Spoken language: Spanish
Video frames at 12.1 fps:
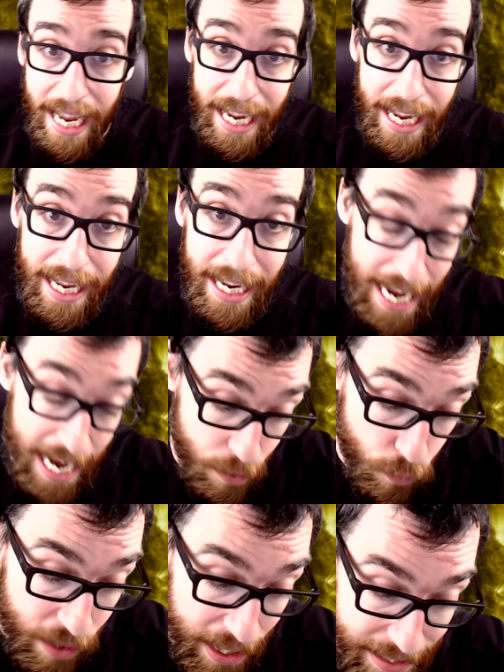eh,
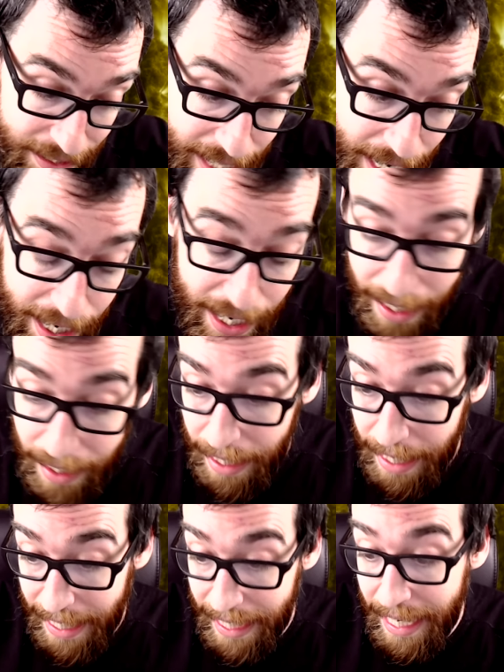en un estanque
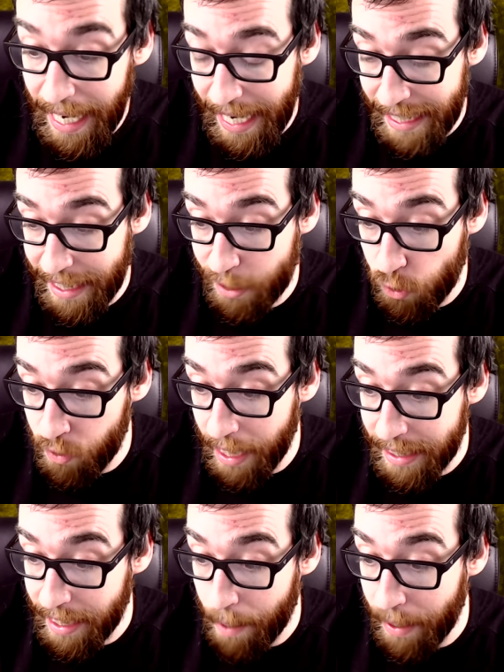y esas
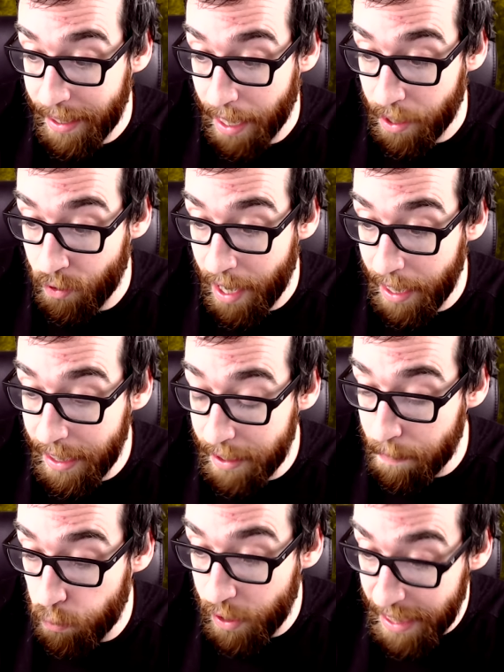ondas
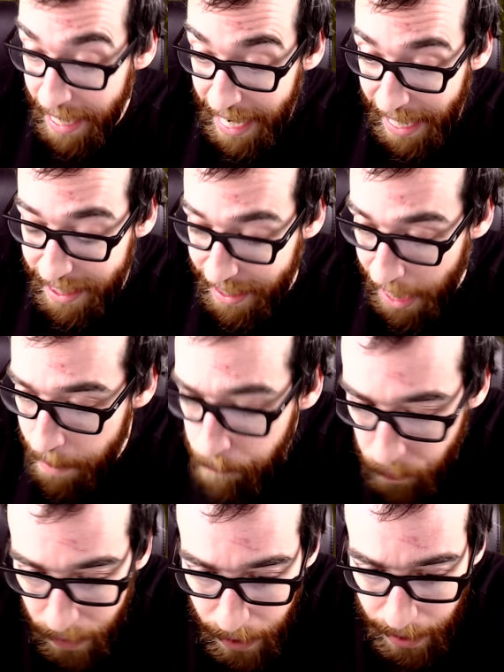gravitacionales pues
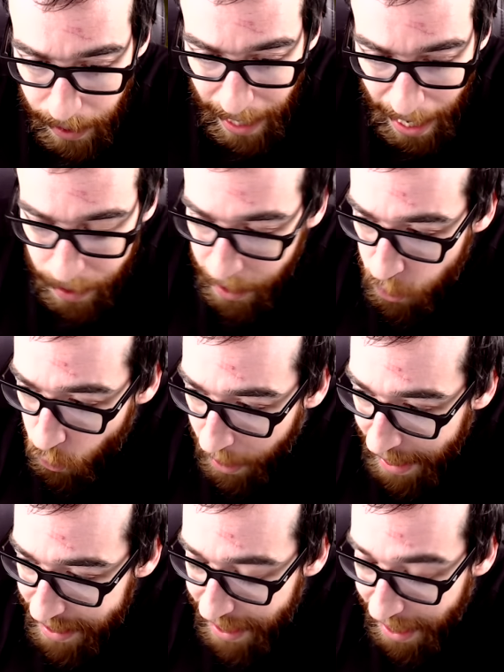están eh,
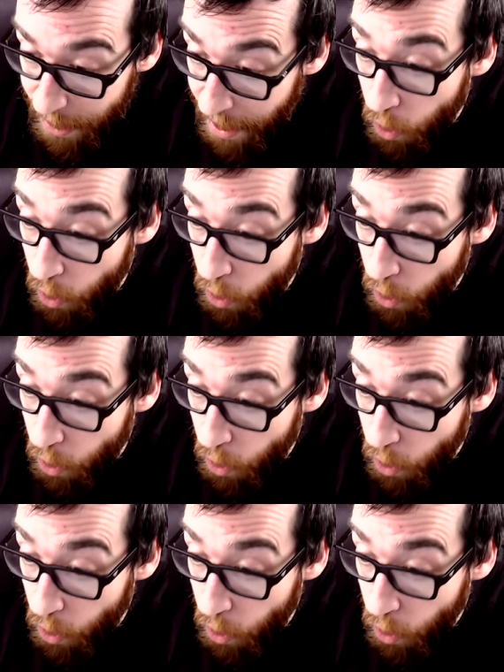haciendo que esas